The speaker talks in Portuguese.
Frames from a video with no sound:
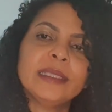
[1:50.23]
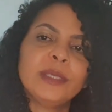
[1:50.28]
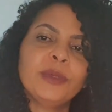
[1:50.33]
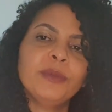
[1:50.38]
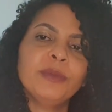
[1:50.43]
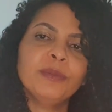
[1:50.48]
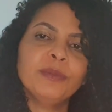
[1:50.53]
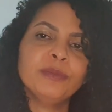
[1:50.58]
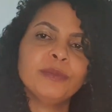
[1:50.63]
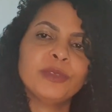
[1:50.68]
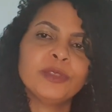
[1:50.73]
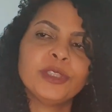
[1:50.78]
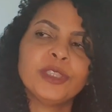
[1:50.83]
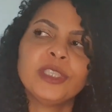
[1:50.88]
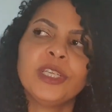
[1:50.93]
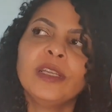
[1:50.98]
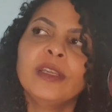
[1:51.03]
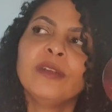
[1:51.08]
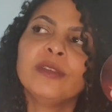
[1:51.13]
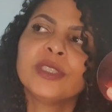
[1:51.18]
tem um
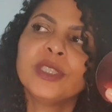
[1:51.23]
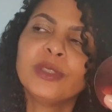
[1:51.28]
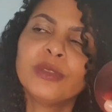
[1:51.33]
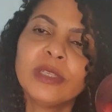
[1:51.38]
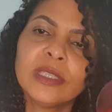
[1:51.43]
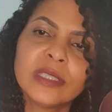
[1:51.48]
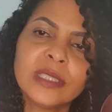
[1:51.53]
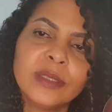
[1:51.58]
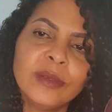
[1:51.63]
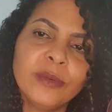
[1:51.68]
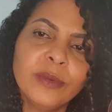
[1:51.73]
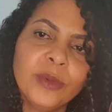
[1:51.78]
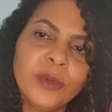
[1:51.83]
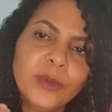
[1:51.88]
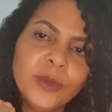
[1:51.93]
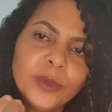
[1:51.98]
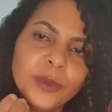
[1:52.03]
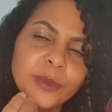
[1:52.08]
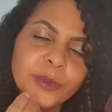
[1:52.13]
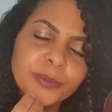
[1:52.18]
cheiro. Eu sinto, assim,
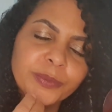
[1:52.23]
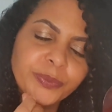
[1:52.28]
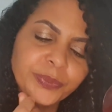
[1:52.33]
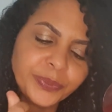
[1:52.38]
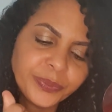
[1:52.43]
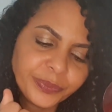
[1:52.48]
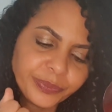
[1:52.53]
um...